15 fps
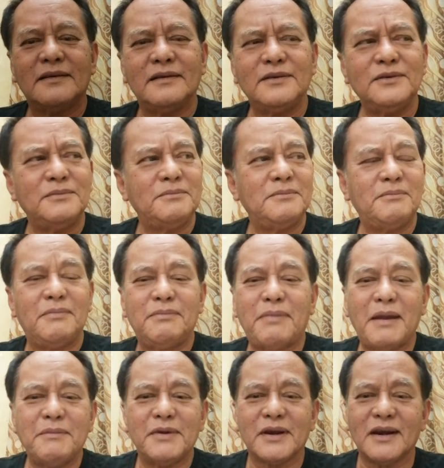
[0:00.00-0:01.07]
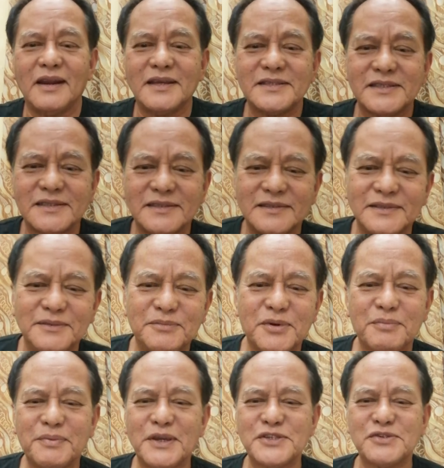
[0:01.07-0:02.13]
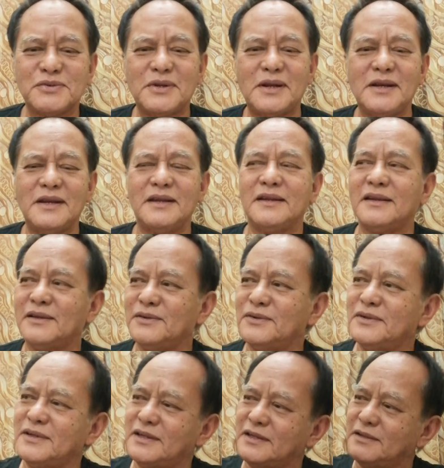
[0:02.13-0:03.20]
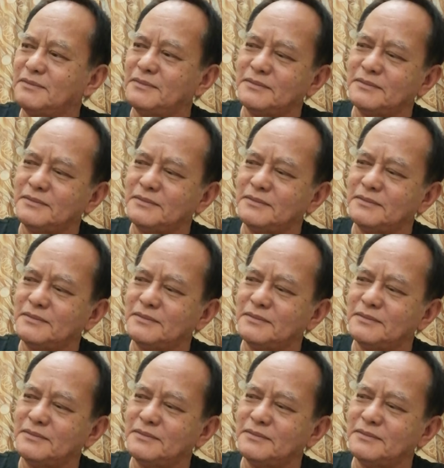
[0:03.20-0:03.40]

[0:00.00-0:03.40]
yung fiberglass, yung professional na ano na